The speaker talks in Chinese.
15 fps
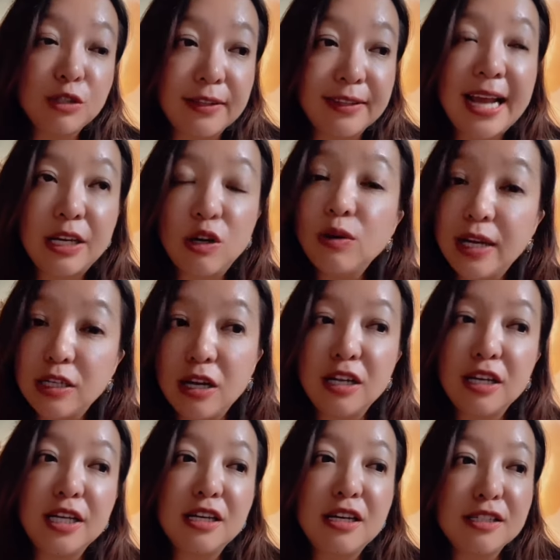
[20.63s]
长大以后也成
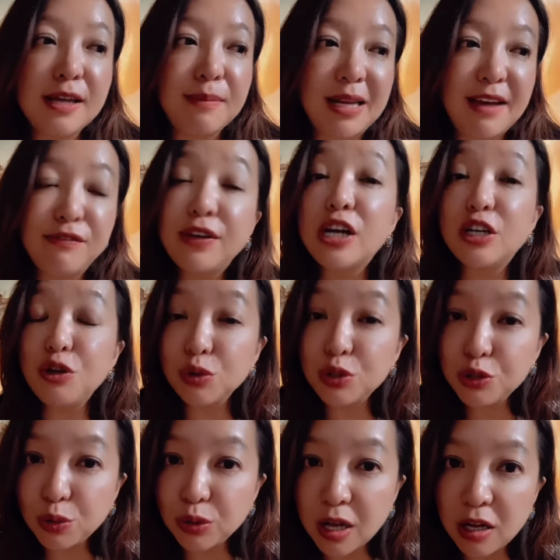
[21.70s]
了一个在米兰非常优
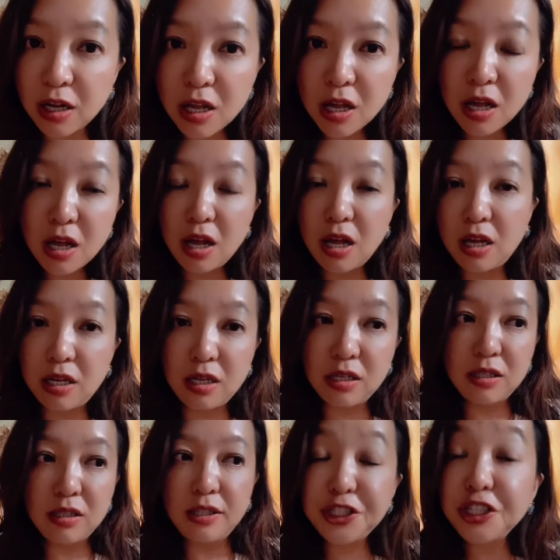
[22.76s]
秀的呃
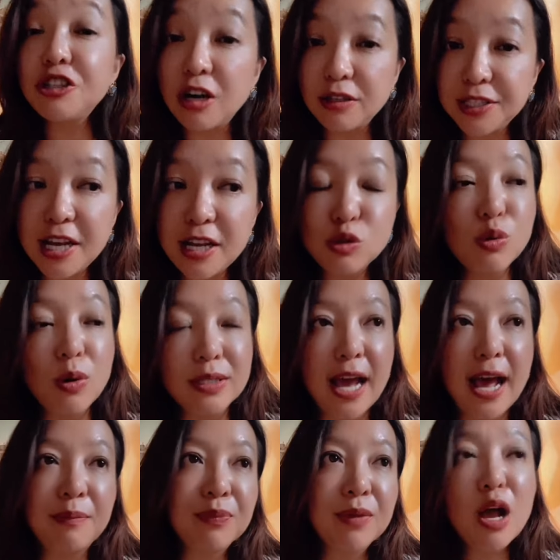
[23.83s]
记者兼作家。